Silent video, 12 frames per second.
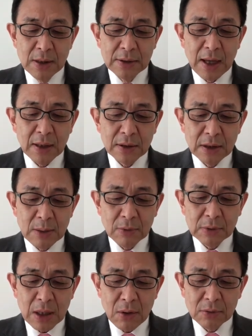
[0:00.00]
何で
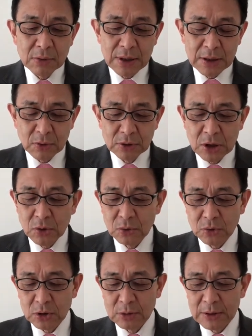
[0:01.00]
も治る例として
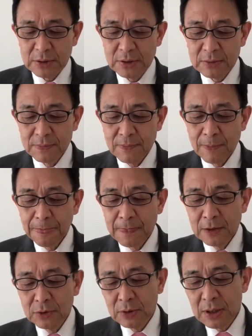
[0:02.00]
登場します
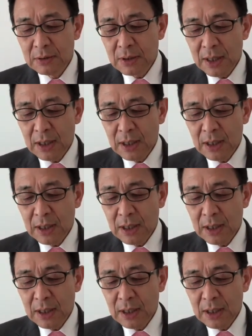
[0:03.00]
それぐら